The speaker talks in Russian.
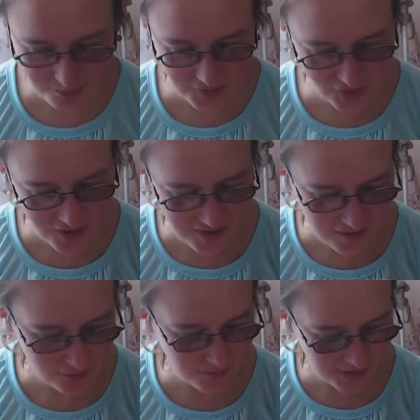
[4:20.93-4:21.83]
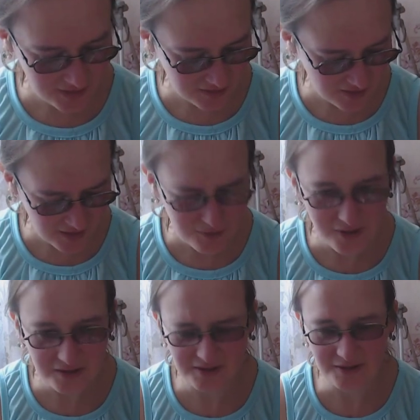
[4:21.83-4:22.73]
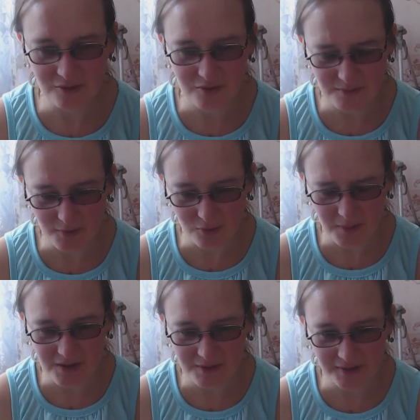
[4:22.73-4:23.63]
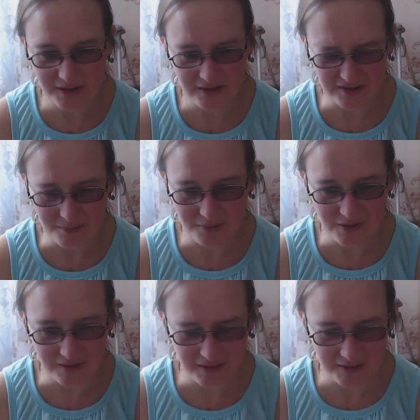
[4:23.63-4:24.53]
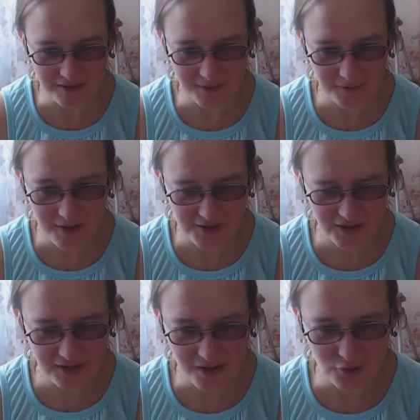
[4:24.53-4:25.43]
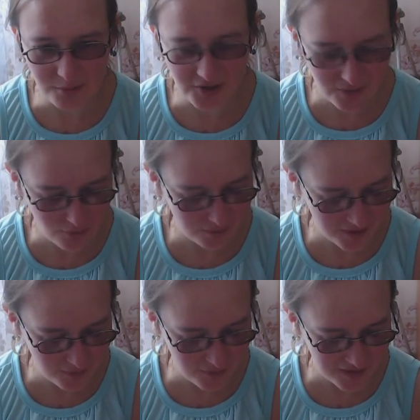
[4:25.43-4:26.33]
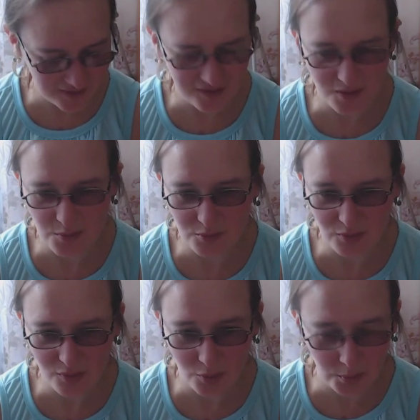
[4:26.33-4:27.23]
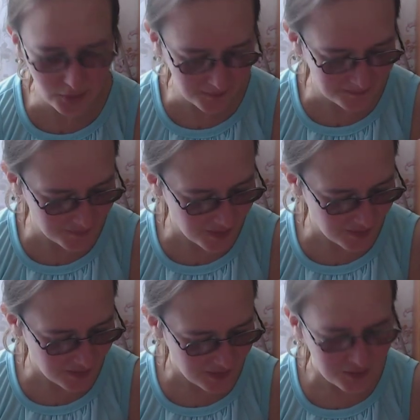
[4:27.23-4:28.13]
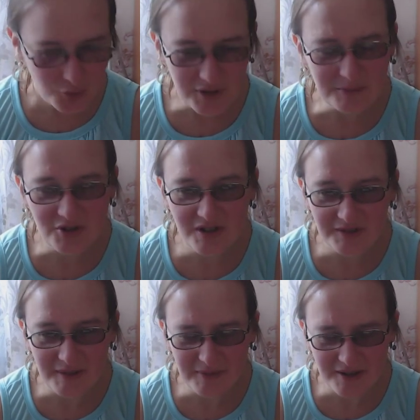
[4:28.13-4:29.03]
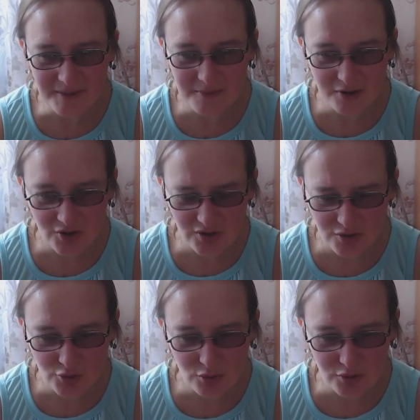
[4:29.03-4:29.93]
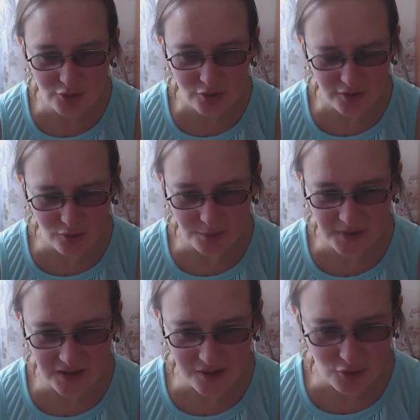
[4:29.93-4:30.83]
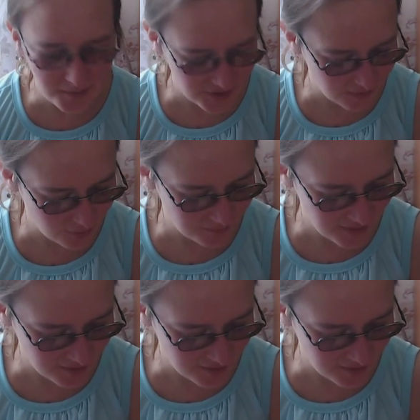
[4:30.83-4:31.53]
печенье юбилейное. Я его как-то такое покупала в Атаке, там была какая-то дофига скидка, оно по 7 рублей было. Я тогда, помню, накупила. купила. Ну там чине, там надо было 4 штуки, что ли, купить, и оно по 7 рублей